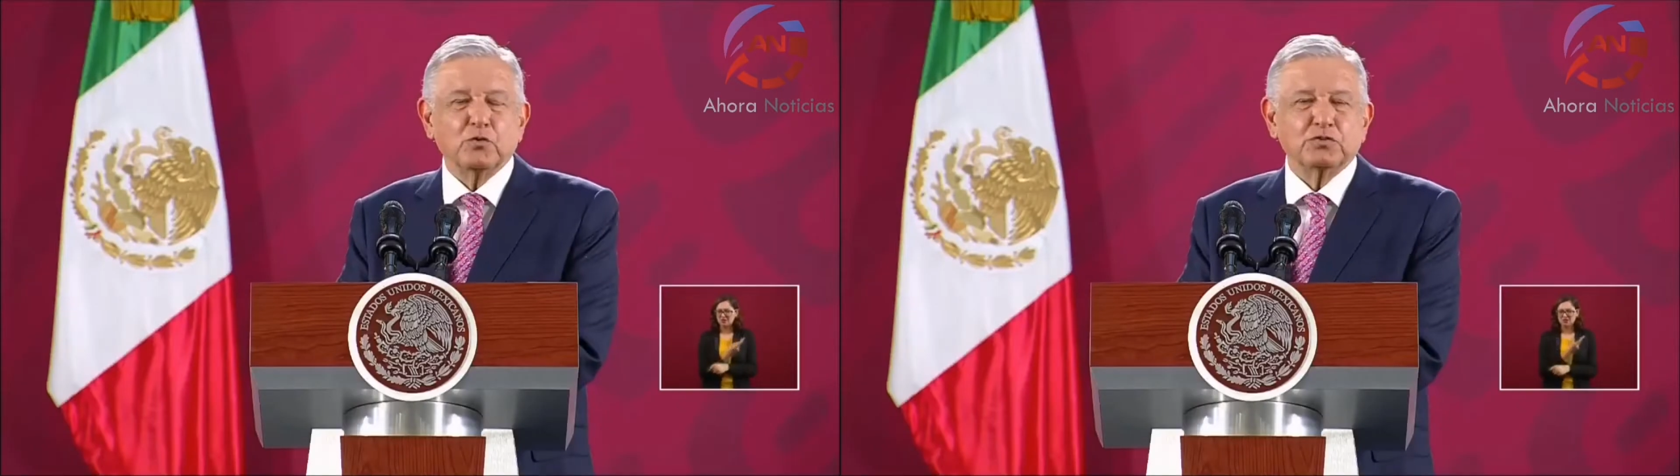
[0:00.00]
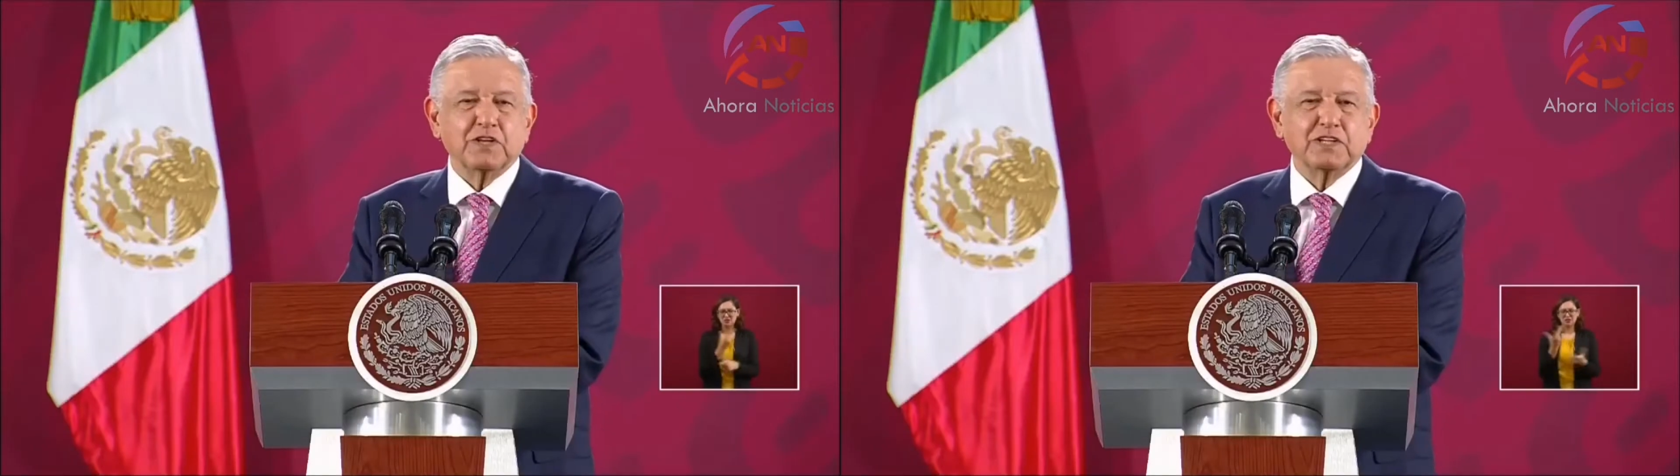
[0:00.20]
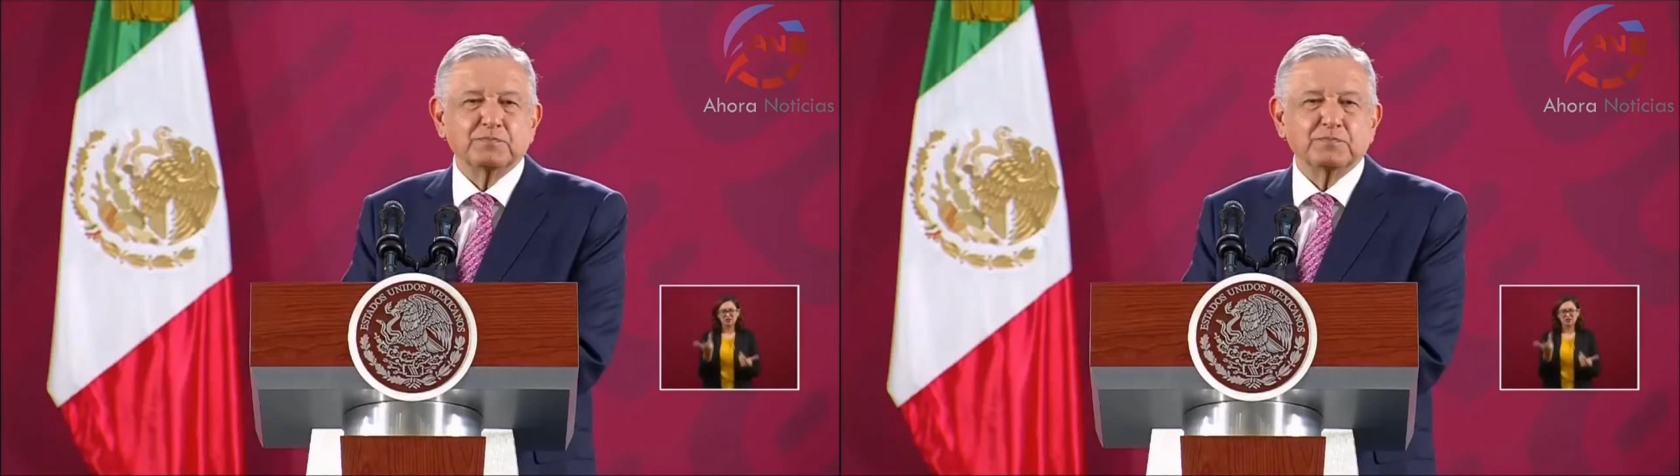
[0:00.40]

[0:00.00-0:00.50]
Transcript: gusta la